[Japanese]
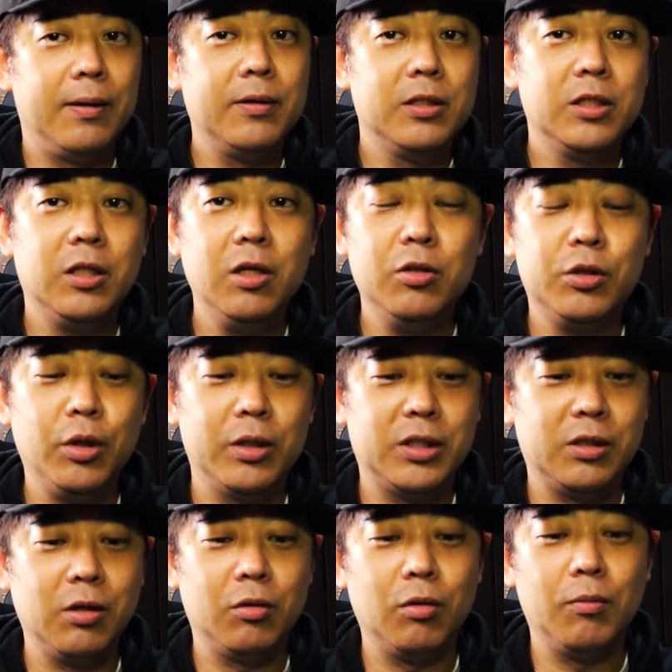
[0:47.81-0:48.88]
知ってる人は
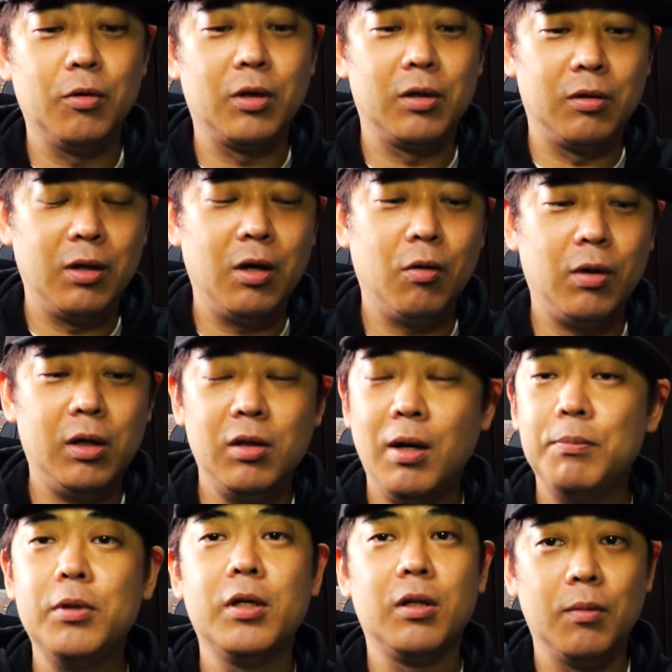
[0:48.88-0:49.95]
知ってると思うけどね他の
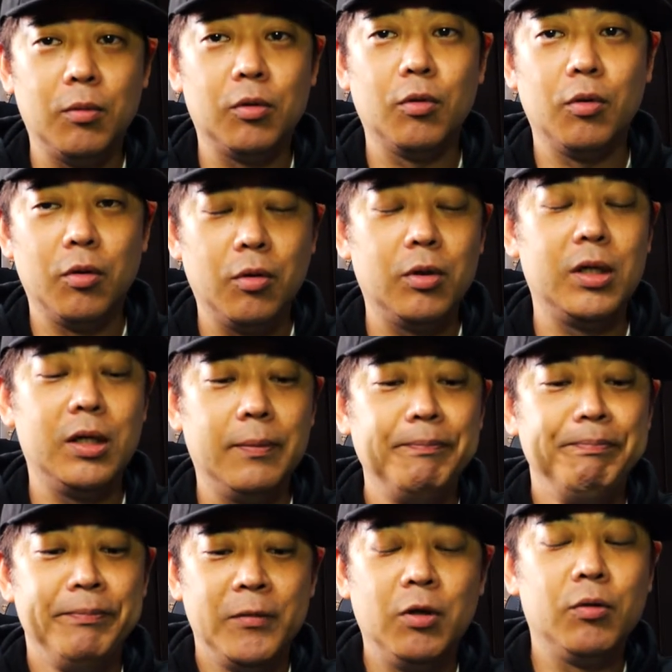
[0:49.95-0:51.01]
アプリでも同様に
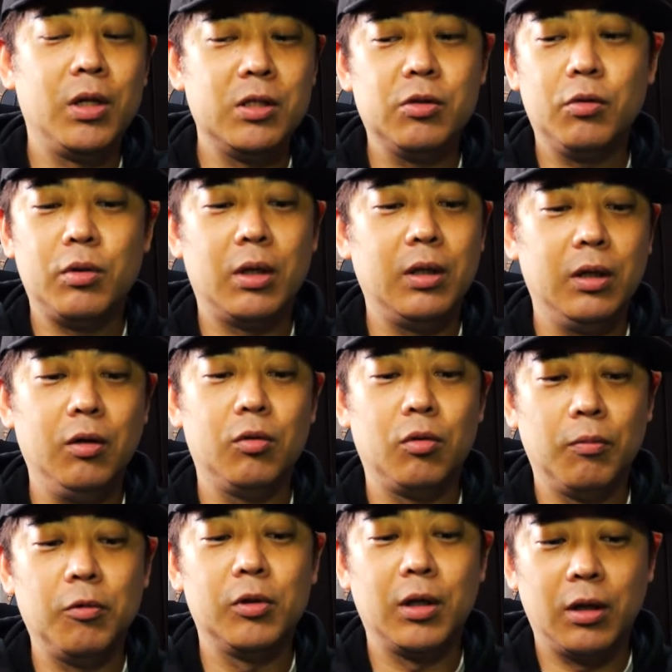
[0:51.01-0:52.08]
同じことはできると
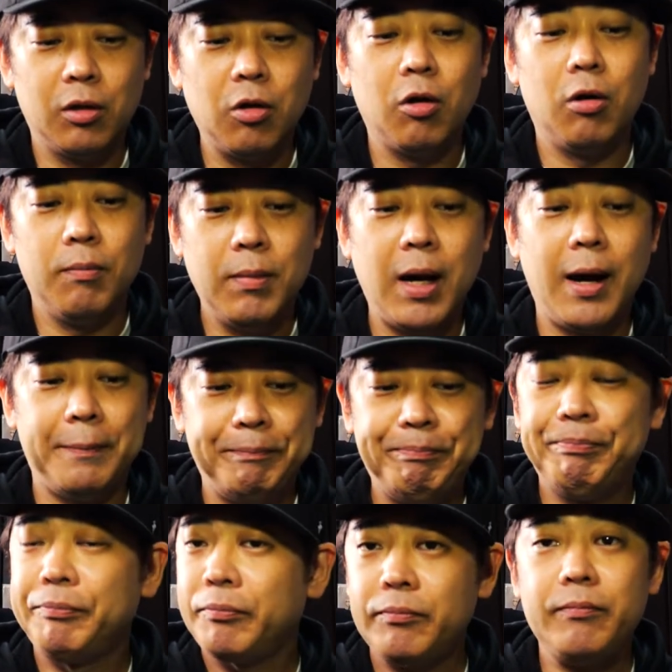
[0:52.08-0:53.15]
思うんだけど
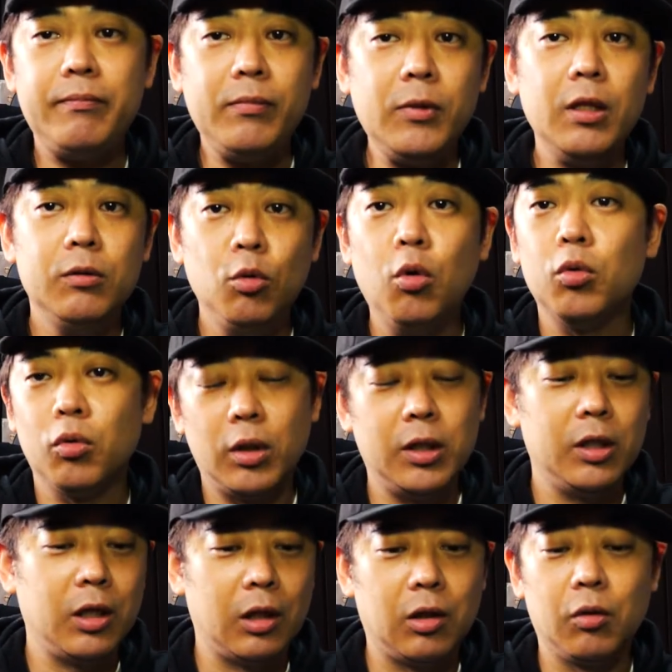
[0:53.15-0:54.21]
ノートが
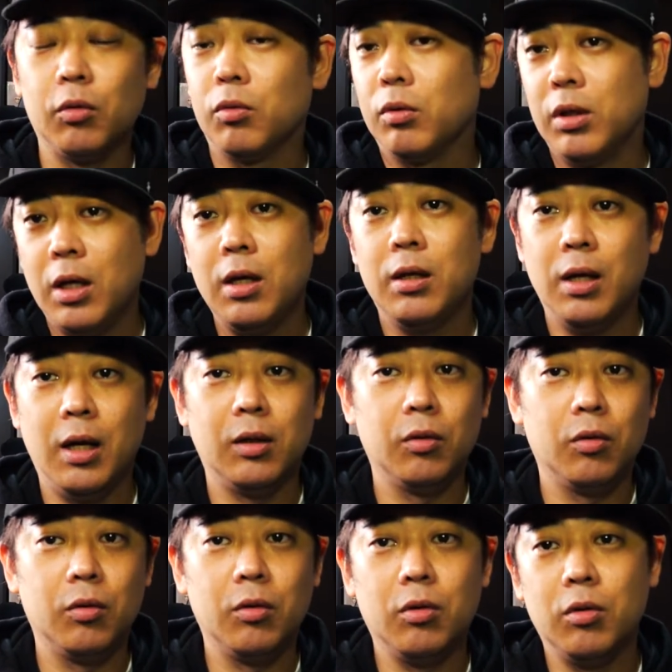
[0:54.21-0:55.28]
出たってことでね、
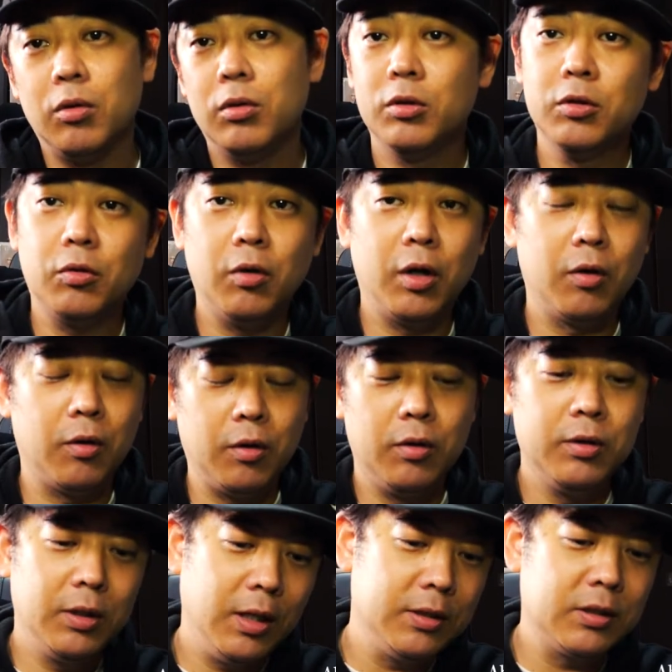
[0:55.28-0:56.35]
これを
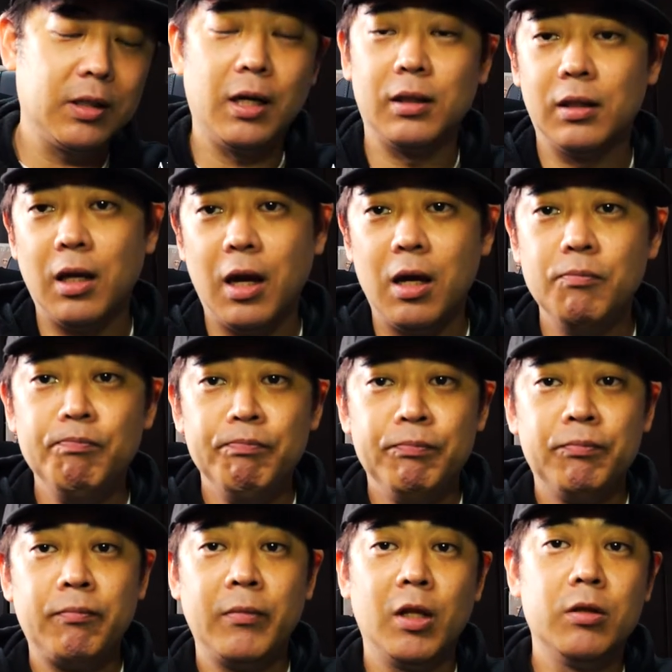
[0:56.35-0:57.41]
ね使って
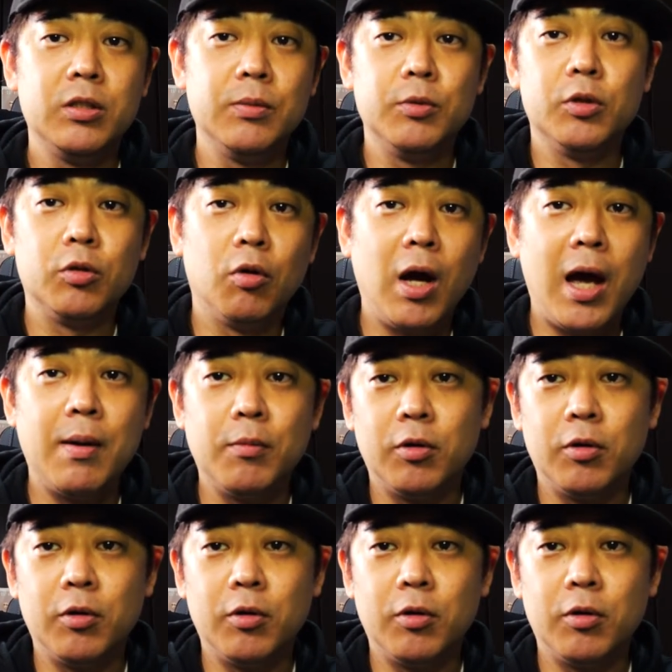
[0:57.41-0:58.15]
自分のライ